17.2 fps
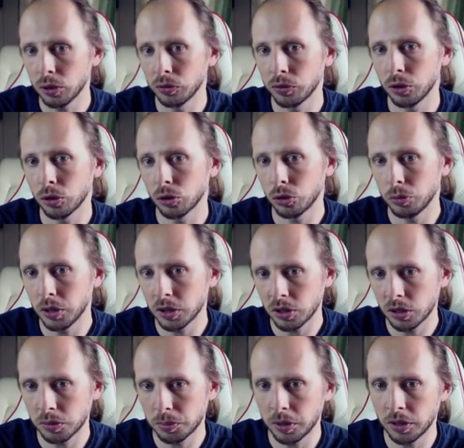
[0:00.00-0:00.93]
После
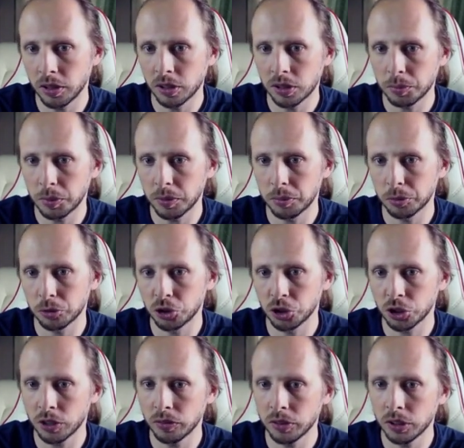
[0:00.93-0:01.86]
установки, разумеется, у нас
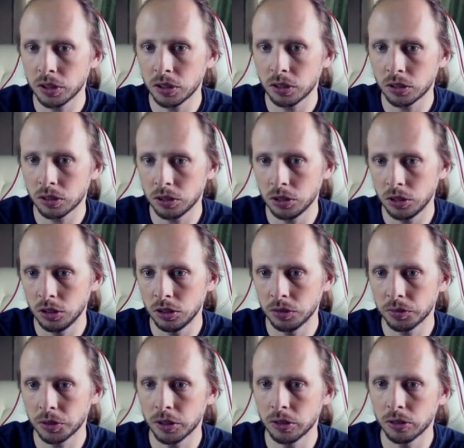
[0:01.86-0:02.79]
появится папочка
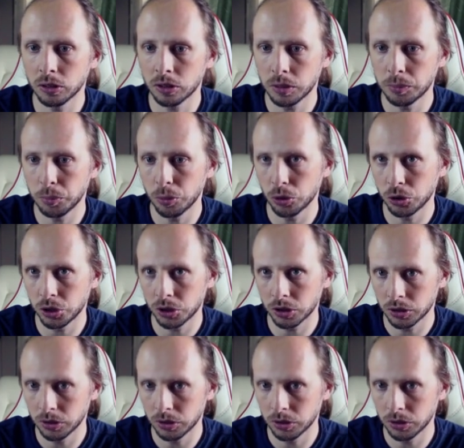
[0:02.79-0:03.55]
Blender и файл